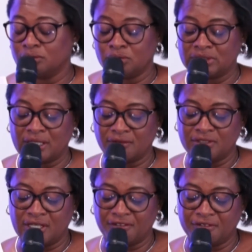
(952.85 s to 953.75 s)

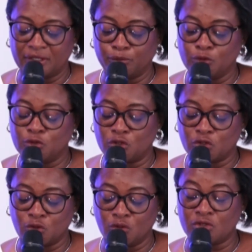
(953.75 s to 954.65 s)
تركز حول مجالات
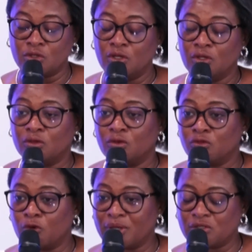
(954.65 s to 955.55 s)
عدة
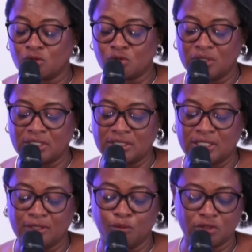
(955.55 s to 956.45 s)
كالتكنولوجيا
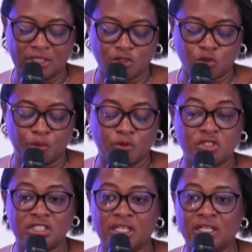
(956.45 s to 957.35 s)
والمونتاج
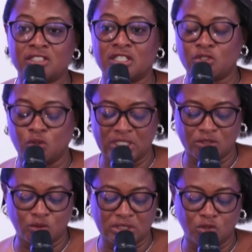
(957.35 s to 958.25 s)
وإدارة الأدوات
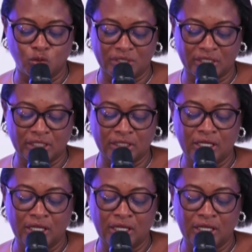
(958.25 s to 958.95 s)
والوسائل الرقمية